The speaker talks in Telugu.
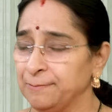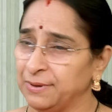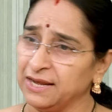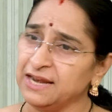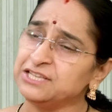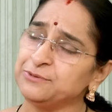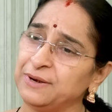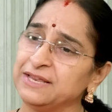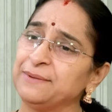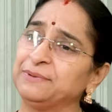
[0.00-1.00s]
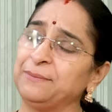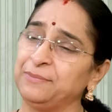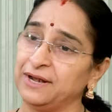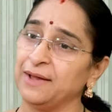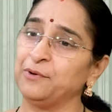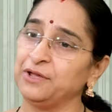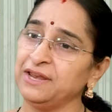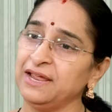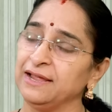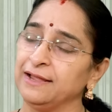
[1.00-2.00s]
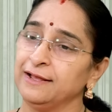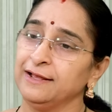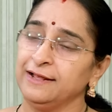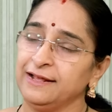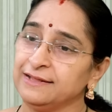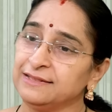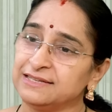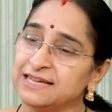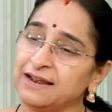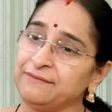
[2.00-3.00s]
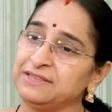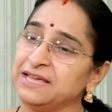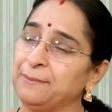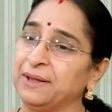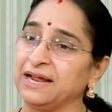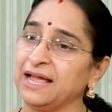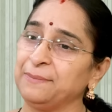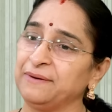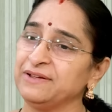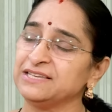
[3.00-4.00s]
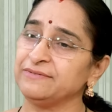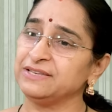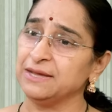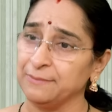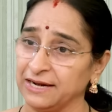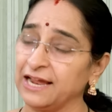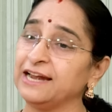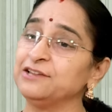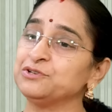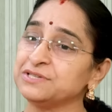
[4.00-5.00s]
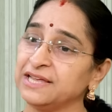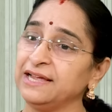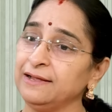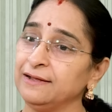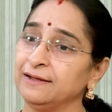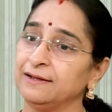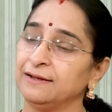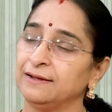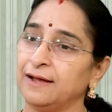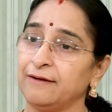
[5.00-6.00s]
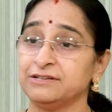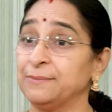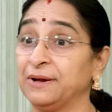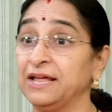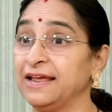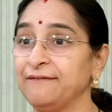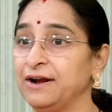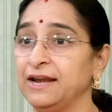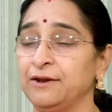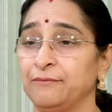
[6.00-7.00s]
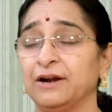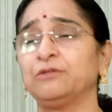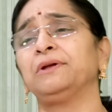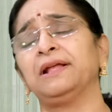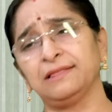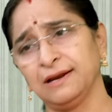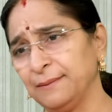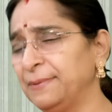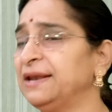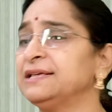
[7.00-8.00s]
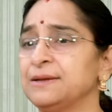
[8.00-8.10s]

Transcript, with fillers: పిల్ల నుంచి పెళ్లి పీడా పీడాబోయిరి ఈ ఇంద్రజాల విద్య పరకాయ ప్రవేశ విద్య మనకెక్కడి నుంచి వస్తాయి అవి చెప్పగలిగే వాళ్ళు లేరు వాటితో ఎంత డబ్బైనా